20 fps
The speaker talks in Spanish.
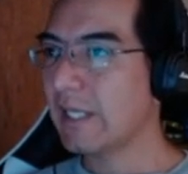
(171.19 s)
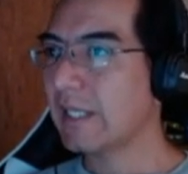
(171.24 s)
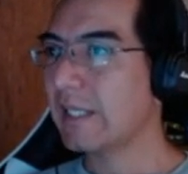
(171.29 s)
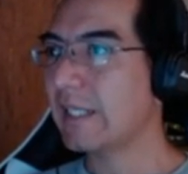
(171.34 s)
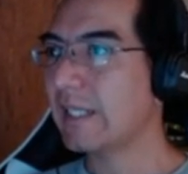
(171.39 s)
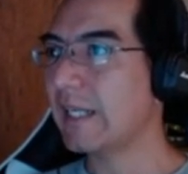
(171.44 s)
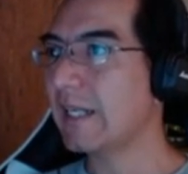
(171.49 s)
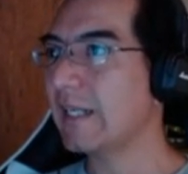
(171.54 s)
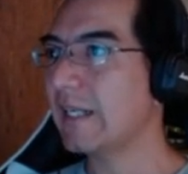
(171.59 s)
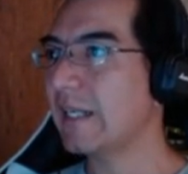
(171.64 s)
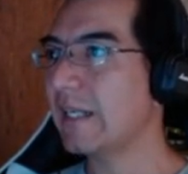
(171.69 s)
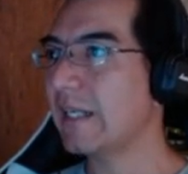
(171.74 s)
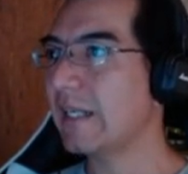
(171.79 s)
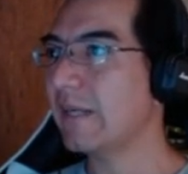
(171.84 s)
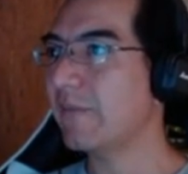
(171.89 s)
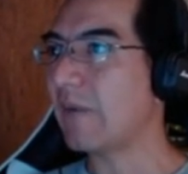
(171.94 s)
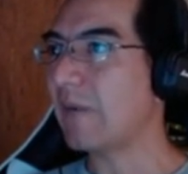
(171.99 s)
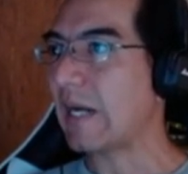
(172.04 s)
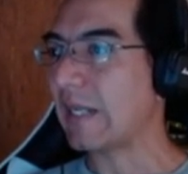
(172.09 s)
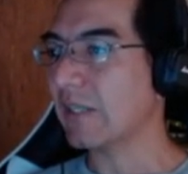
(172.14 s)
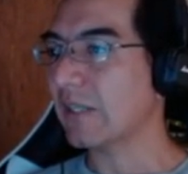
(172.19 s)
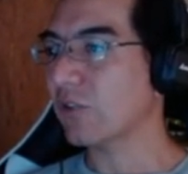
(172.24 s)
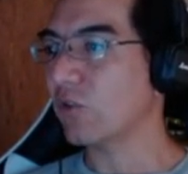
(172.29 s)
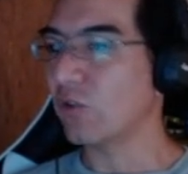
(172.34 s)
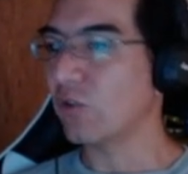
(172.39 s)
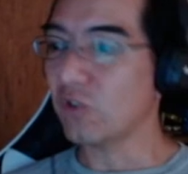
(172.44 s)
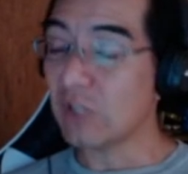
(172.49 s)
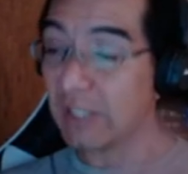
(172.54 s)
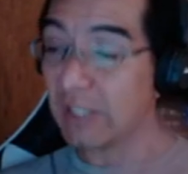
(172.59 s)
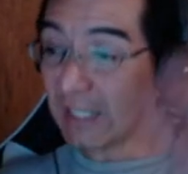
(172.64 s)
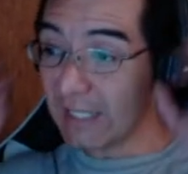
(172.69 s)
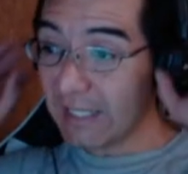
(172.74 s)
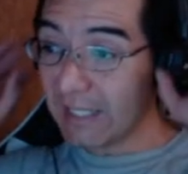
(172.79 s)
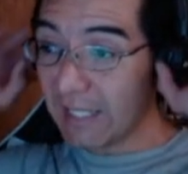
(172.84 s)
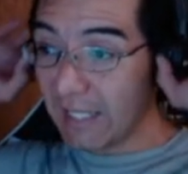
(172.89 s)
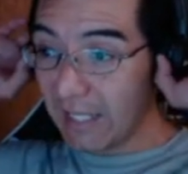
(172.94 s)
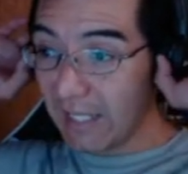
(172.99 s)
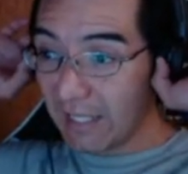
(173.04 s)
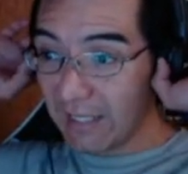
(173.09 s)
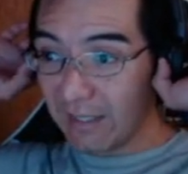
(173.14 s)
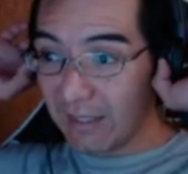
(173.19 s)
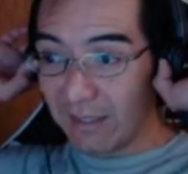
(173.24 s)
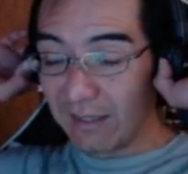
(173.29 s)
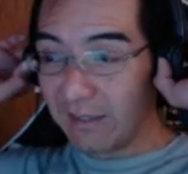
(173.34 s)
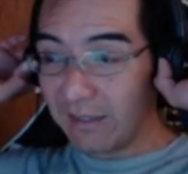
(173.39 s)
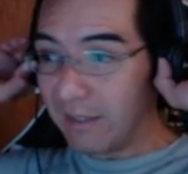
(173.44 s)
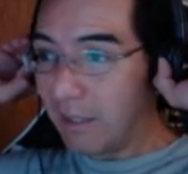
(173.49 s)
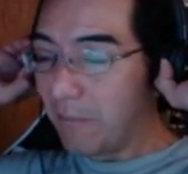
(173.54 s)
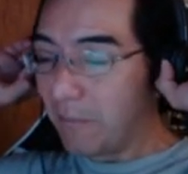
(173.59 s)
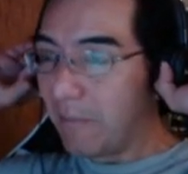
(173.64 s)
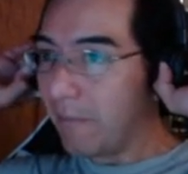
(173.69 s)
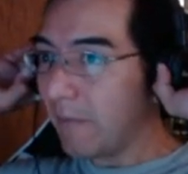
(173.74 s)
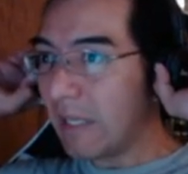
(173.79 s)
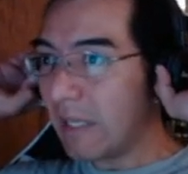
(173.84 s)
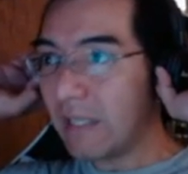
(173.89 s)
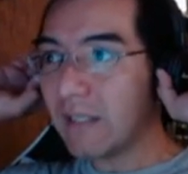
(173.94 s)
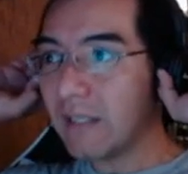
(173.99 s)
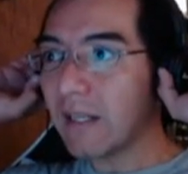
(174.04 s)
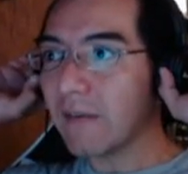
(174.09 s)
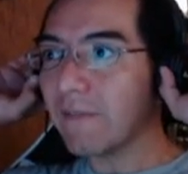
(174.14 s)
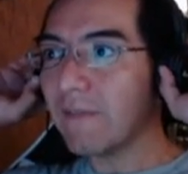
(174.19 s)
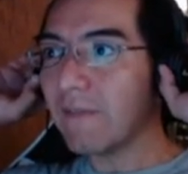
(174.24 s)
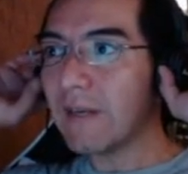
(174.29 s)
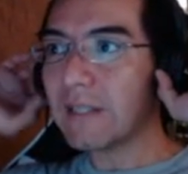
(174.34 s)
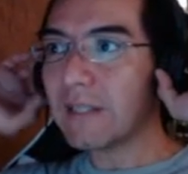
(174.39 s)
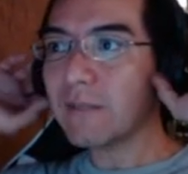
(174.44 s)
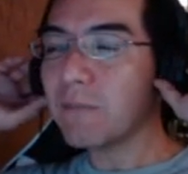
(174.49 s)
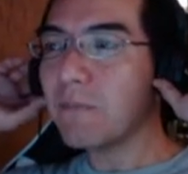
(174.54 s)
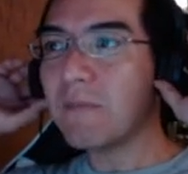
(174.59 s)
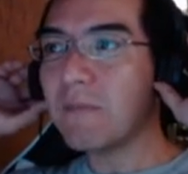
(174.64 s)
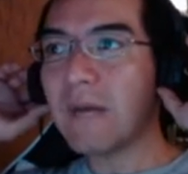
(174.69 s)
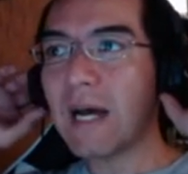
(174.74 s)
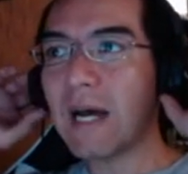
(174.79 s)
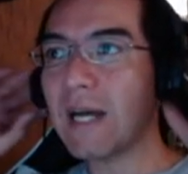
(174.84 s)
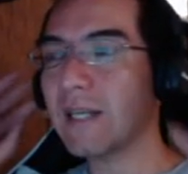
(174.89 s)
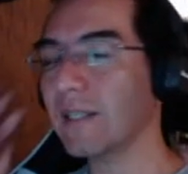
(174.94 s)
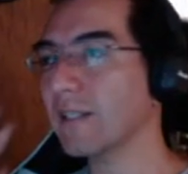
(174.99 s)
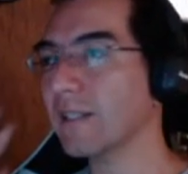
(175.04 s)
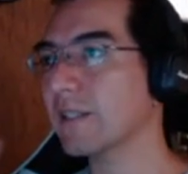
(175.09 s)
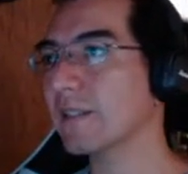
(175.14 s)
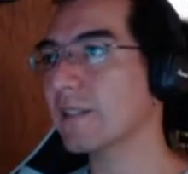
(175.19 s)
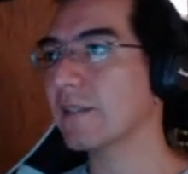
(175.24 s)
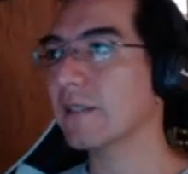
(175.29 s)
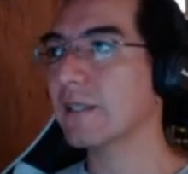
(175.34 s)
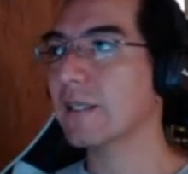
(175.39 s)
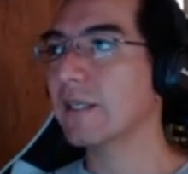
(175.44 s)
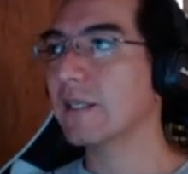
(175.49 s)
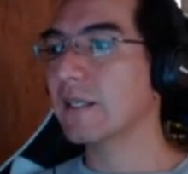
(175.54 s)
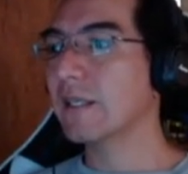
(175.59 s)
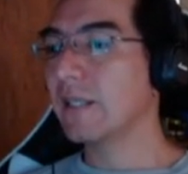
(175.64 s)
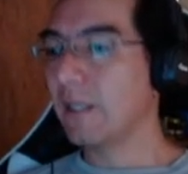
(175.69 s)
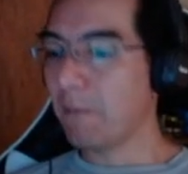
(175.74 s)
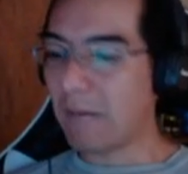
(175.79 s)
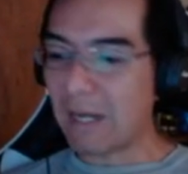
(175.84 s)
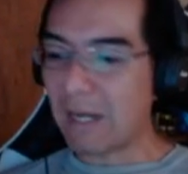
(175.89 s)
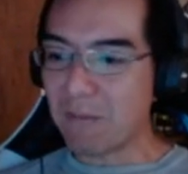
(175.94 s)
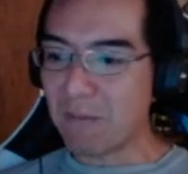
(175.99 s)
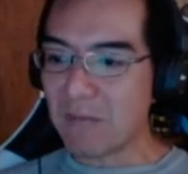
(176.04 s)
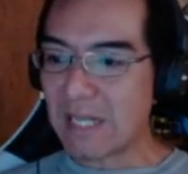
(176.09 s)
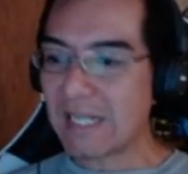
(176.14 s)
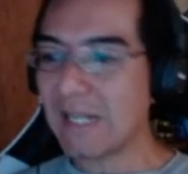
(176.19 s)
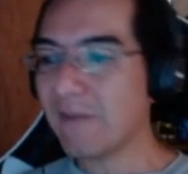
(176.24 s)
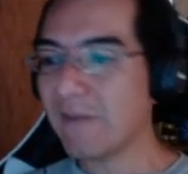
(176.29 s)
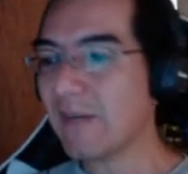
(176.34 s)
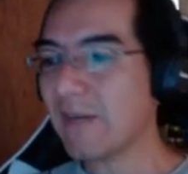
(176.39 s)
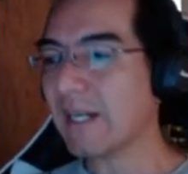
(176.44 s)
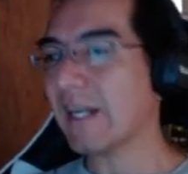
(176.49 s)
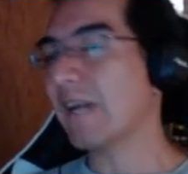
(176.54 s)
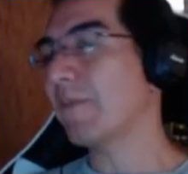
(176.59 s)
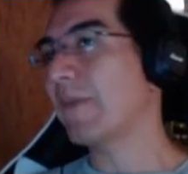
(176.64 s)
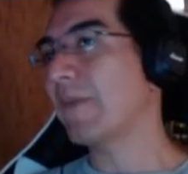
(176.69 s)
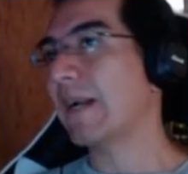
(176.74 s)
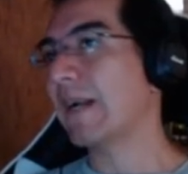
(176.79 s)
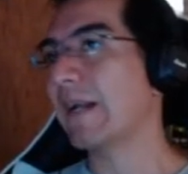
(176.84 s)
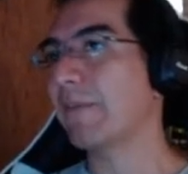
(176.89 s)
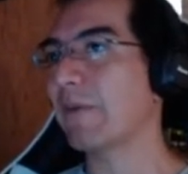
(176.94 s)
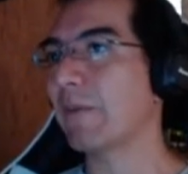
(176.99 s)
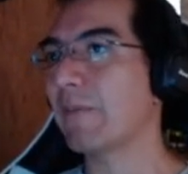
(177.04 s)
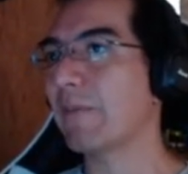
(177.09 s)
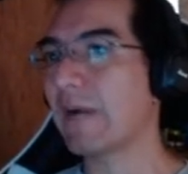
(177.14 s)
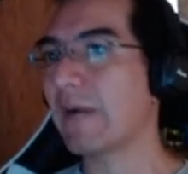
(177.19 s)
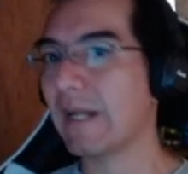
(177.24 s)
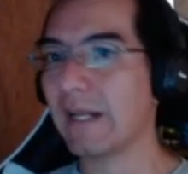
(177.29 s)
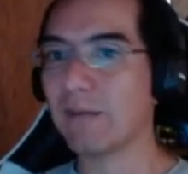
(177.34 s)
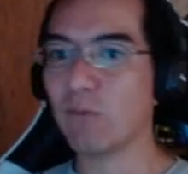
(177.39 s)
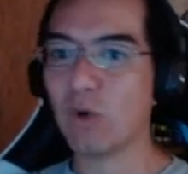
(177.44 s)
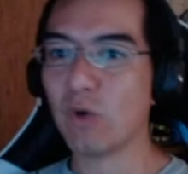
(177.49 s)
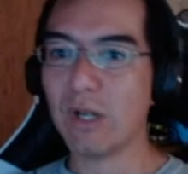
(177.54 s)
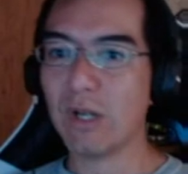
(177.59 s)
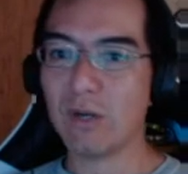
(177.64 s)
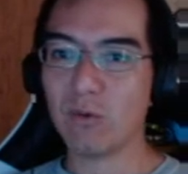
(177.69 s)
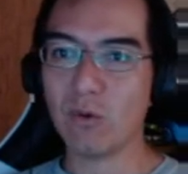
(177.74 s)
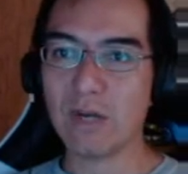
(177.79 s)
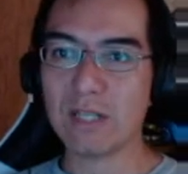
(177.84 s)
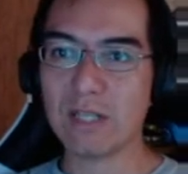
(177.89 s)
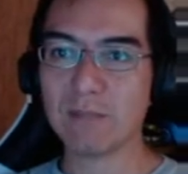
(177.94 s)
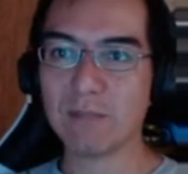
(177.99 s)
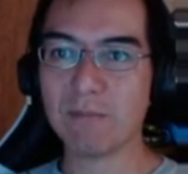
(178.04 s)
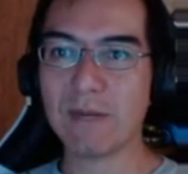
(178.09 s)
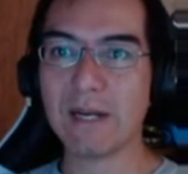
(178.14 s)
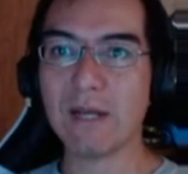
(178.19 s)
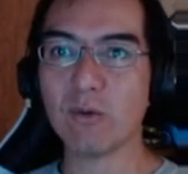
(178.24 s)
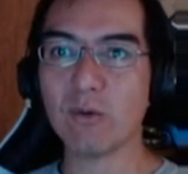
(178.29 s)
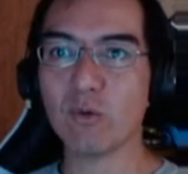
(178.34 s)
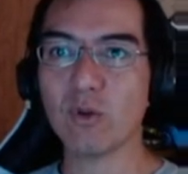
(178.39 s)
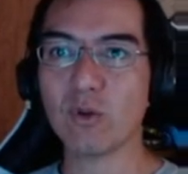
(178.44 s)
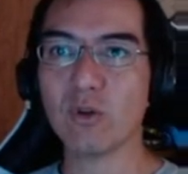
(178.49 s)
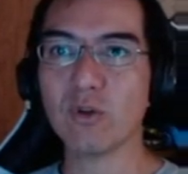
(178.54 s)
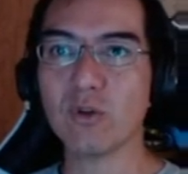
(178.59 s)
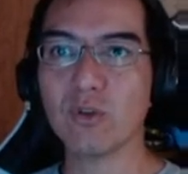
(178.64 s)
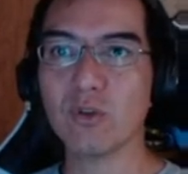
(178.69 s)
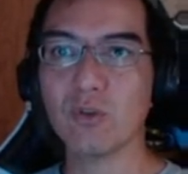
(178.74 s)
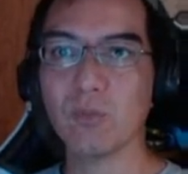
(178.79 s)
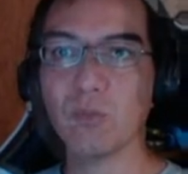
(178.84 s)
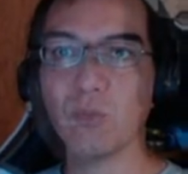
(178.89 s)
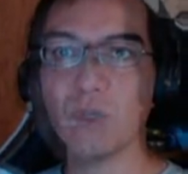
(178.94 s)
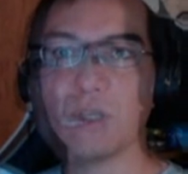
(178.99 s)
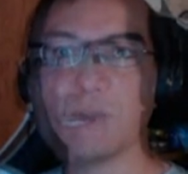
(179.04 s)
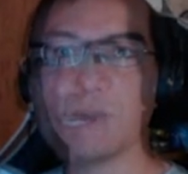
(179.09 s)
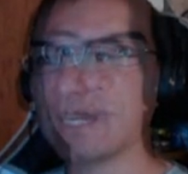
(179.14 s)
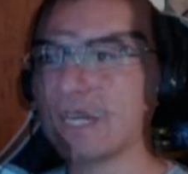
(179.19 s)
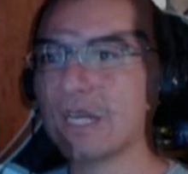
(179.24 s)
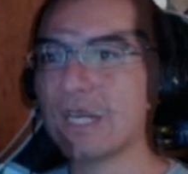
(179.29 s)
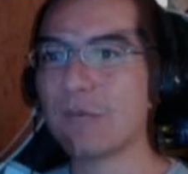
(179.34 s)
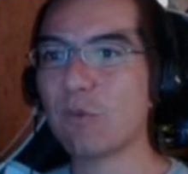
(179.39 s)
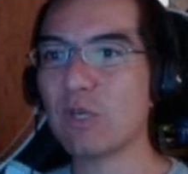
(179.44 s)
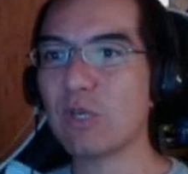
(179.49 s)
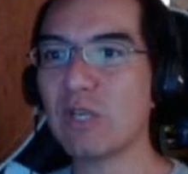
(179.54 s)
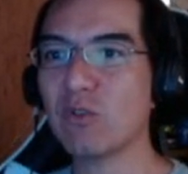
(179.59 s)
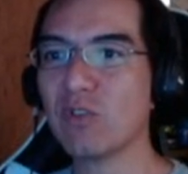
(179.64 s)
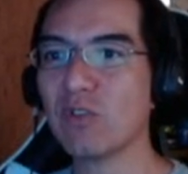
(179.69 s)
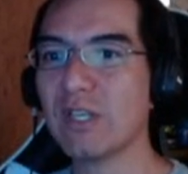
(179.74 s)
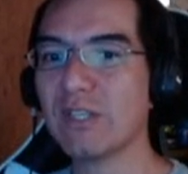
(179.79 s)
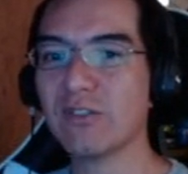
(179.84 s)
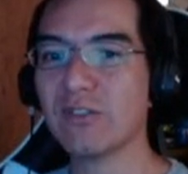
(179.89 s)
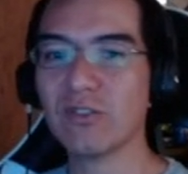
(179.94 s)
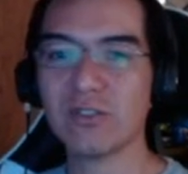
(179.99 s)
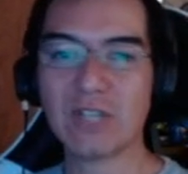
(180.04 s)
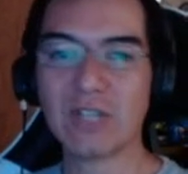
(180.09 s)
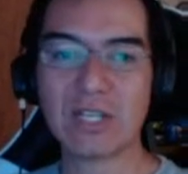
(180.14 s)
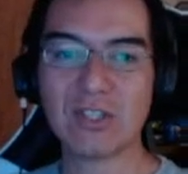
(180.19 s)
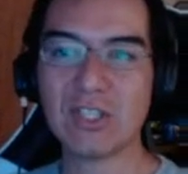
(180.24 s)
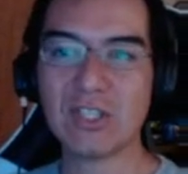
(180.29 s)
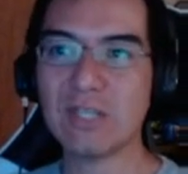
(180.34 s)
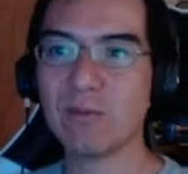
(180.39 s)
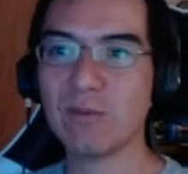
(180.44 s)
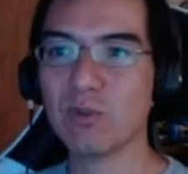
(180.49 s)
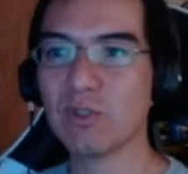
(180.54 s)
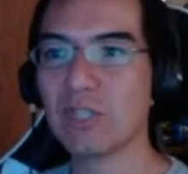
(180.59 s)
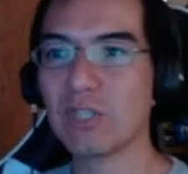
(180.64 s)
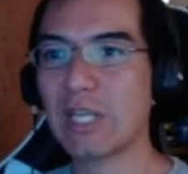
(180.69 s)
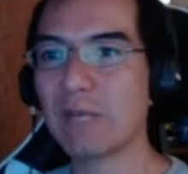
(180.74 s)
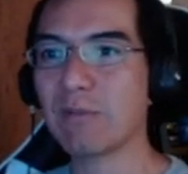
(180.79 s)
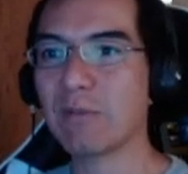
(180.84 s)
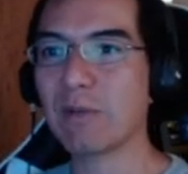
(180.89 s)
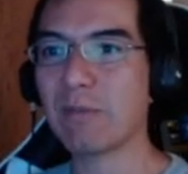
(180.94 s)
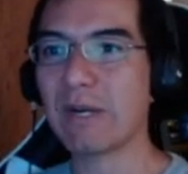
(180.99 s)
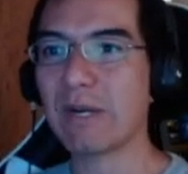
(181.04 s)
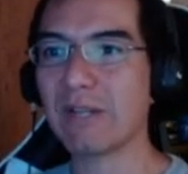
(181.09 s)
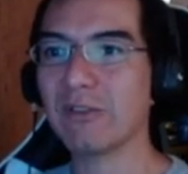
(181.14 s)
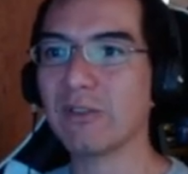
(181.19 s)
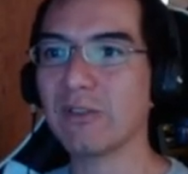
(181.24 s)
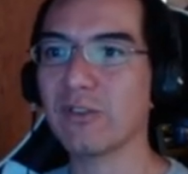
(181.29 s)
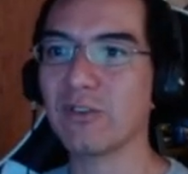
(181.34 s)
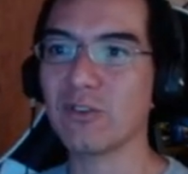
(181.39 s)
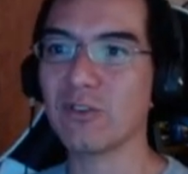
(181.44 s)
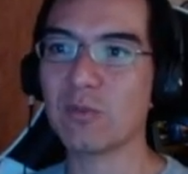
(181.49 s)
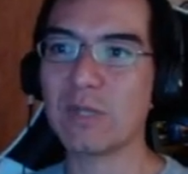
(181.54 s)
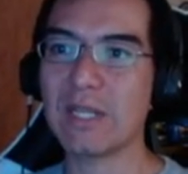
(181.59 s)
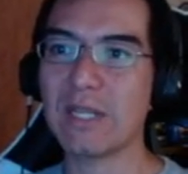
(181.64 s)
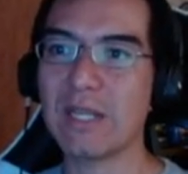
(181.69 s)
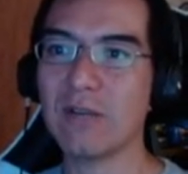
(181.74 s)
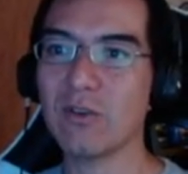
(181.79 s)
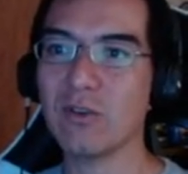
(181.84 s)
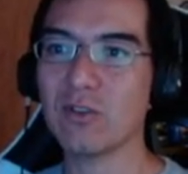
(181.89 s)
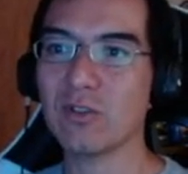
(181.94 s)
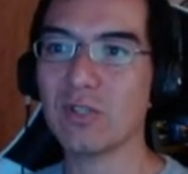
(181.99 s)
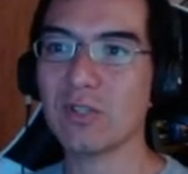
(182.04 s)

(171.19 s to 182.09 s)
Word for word: Tiene varias cosas. Esta, esta es la interfaz más primitiva que hay para preparar moléculas para Autodoc. Voy a ver. Voy a usar estos archivos que he preparado en otros videos,